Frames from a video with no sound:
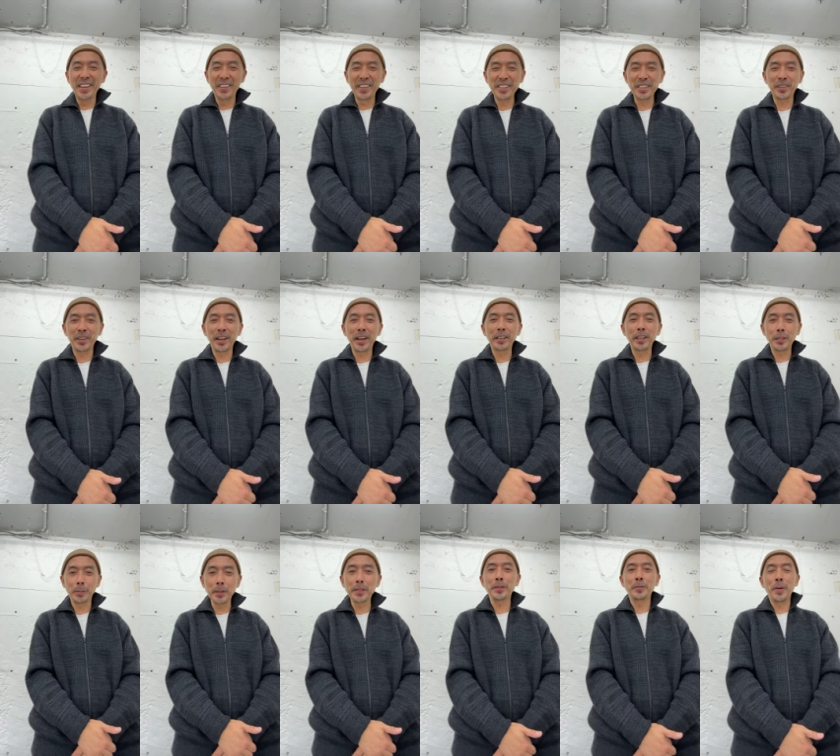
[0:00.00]
よろしくお願いい
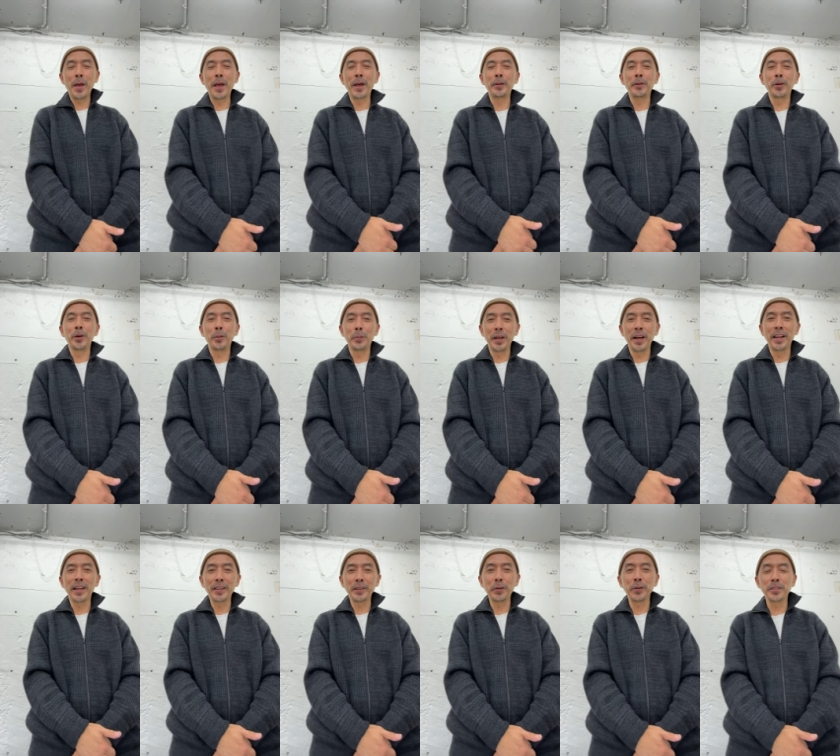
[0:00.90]
たします、えー。土曜日あ
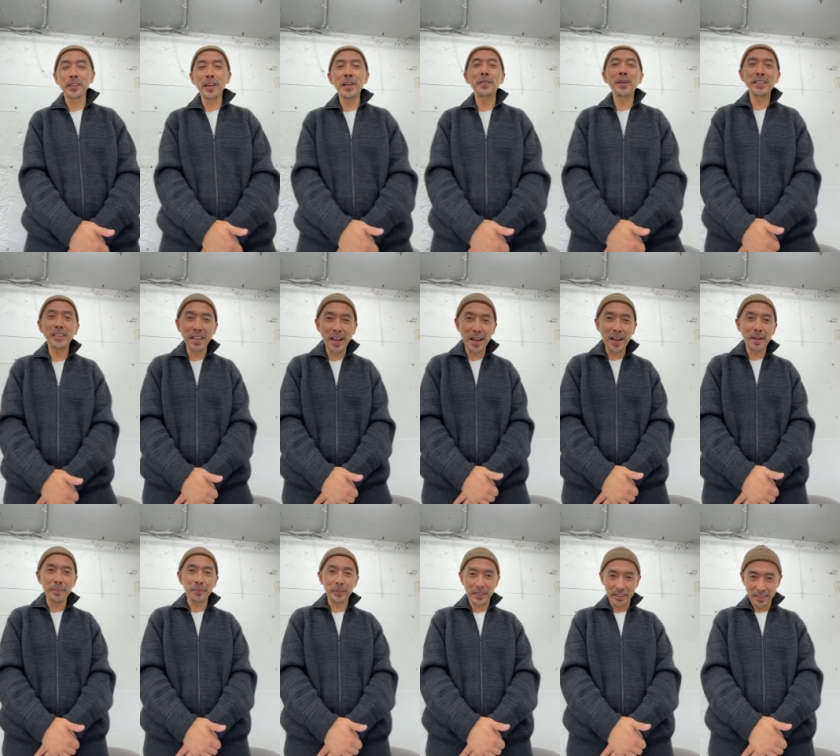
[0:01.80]
りがとうございまし
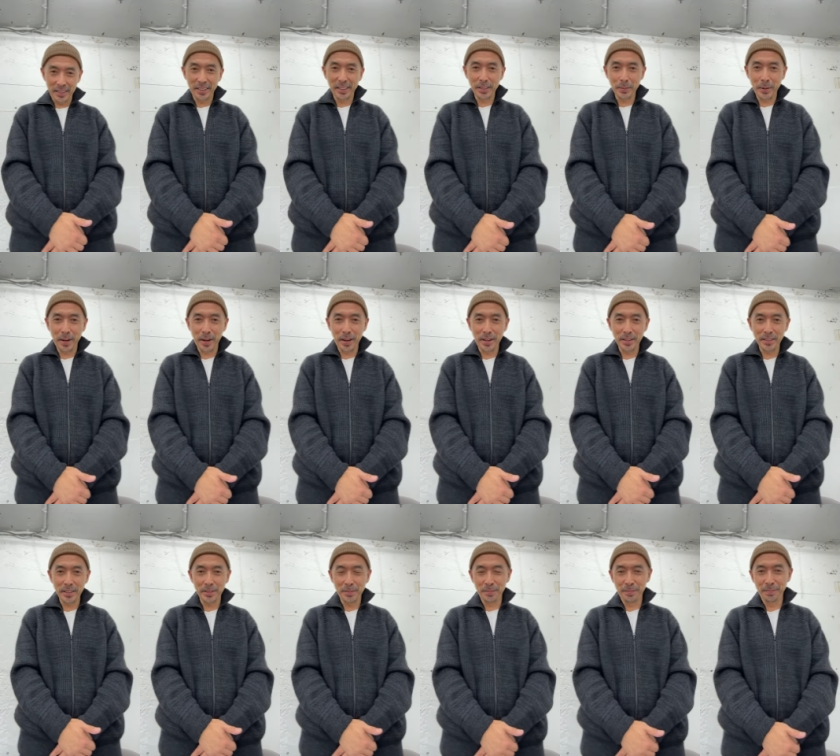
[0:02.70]
た。失礼いたしま
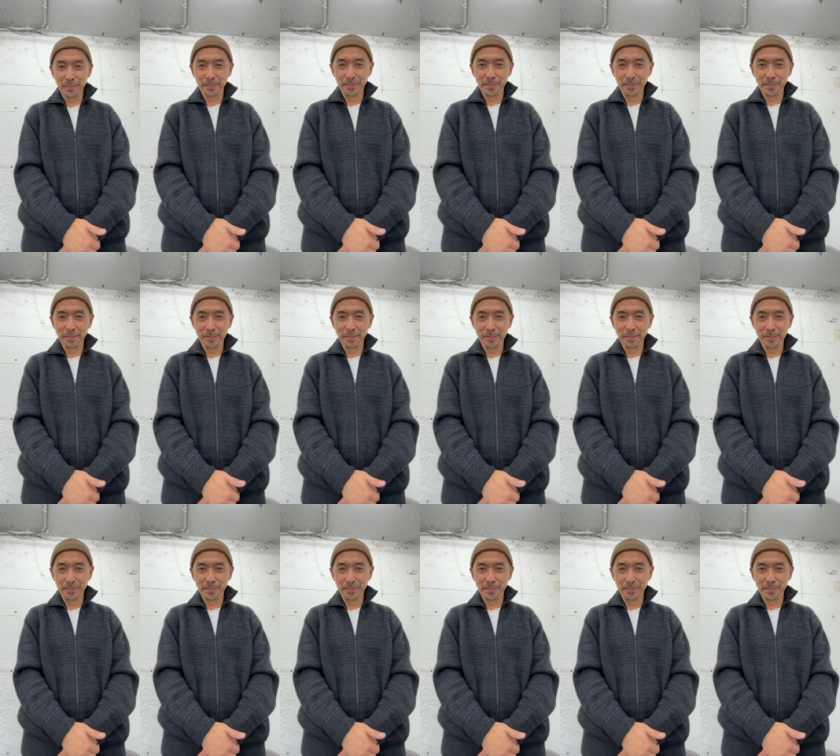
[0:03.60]
す。